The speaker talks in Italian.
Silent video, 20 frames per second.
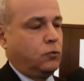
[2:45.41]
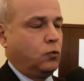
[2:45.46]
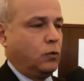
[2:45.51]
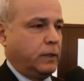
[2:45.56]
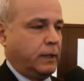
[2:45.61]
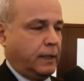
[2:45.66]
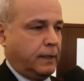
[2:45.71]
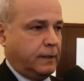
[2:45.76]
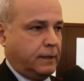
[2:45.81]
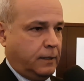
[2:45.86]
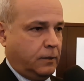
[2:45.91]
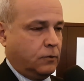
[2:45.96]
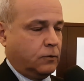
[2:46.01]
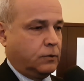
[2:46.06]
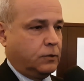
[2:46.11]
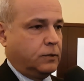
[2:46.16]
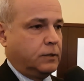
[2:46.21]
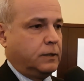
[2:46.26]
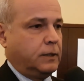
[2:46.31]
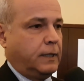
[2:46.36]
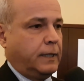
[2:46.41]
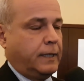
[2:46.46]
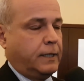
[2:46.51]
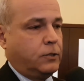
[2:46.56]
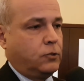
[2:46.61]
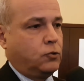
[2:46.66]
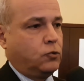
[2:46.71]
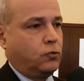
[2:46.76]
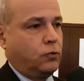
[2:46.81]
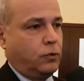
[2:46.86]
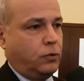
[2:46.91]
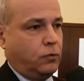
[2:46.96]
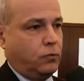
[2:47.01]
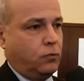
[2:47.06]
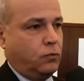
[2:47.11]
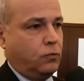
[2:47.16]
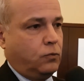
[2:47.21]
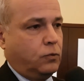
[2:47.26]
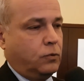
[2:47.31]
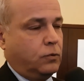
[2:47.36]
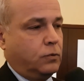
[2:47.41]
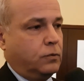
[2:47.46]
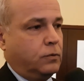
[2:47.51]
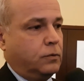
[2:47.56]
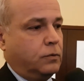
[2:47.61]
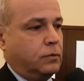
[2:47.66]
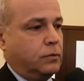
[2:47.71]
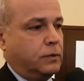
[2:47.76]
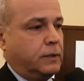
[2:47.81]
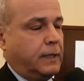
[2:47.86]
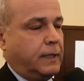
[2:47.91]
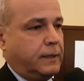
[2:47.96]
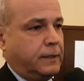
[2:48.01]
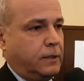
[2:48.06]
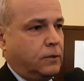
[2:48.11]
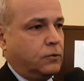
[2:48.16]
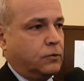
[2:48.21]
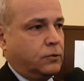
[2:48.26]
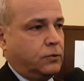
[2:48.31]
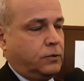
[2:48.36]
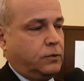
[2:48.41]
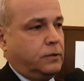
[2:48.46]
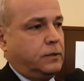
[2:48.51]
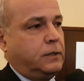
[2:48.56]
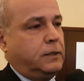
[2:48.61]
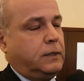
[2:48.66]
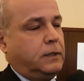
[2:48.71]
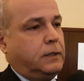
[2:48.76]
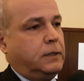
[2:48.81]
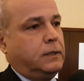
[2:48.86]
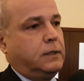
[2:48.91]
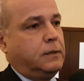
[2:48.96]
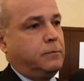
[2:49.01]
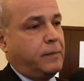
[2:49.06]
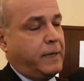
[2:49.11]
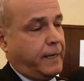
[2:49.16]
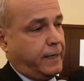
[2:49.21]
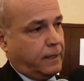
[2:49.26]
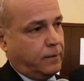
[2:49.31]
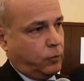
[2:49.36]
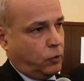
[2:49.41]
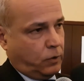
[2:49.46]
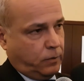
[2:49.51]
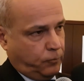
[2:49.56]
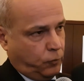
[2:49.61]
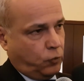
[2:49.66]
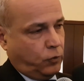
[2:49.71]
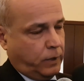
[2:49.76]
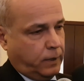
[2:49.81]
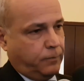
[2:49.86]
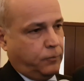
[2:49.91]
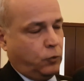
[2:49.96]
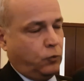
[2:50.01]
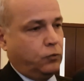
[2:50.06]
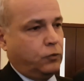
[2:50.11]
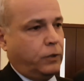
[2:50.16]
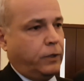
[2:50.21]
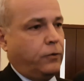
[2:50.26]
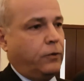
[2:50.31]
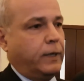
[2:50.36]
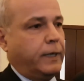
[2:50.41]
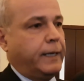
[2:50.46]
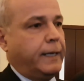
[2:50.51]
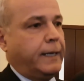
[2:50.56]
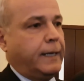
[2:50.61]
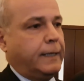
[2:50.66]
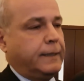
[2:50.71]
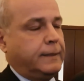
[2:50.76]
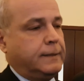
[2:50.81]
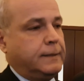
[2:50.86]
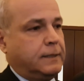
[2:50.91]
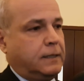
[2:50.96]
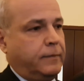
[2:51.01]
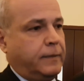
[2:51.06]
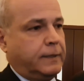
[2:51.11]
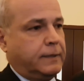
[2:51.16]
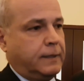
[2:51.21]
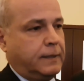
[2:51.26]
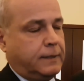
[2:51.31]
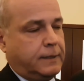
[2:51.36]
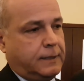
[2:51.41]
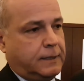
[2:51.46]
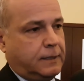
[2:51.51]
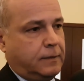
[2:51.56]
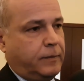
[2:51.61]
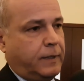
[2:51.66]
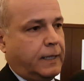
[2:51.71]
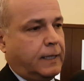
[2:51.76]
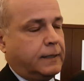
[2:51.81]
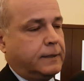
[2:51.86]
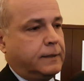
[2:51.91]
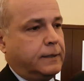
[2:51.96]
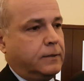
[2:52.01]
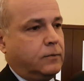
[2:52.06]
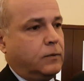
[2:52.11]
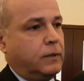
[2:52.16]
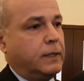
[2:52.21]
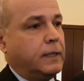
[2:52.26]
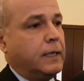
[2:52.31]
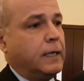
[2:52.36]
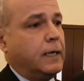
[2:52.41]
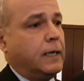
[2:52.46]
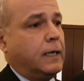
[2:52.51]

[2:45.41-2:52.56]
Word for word: due della Digos di Reggio e uno eh, della Digos di, di, Bergamo, che pure appunto erano aggregati insieme a tantissimi altri qui,